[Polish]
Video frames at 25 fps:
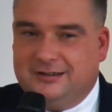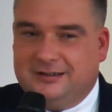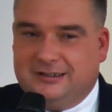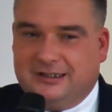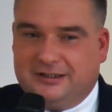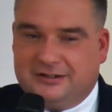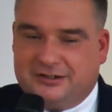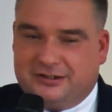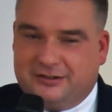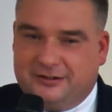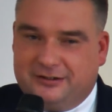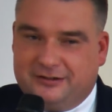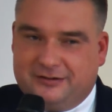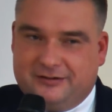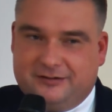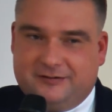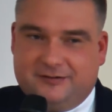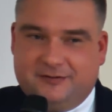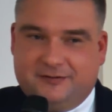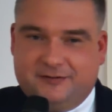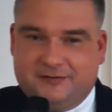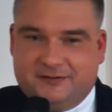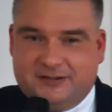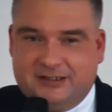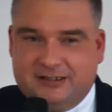Także
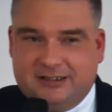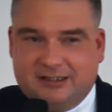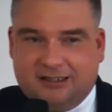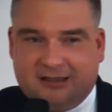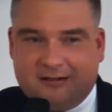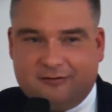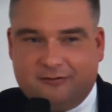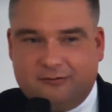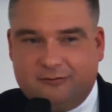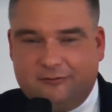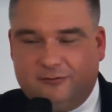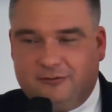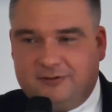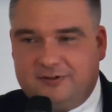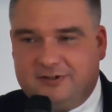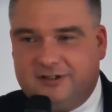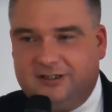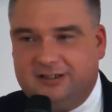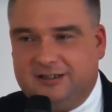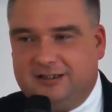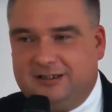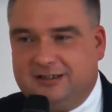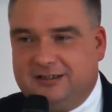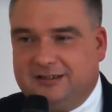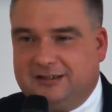e, wtedy Artur
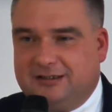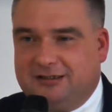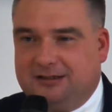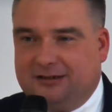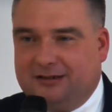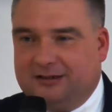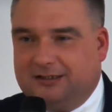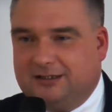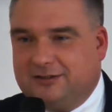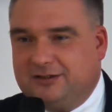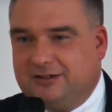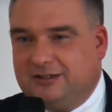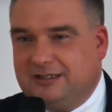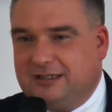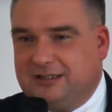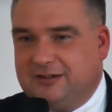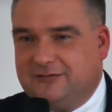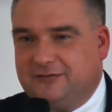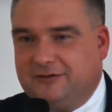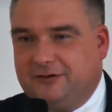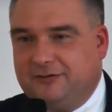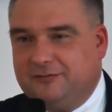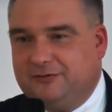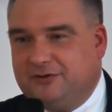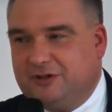Górski e, zaczyna
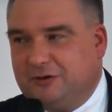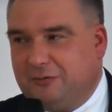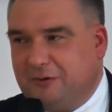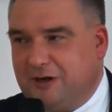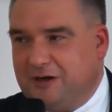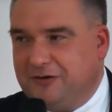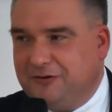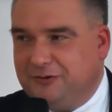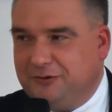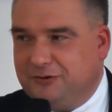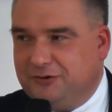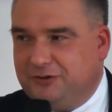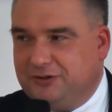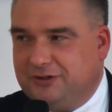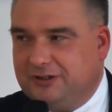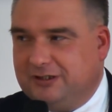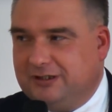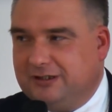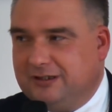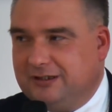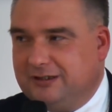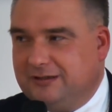swoją działalność e,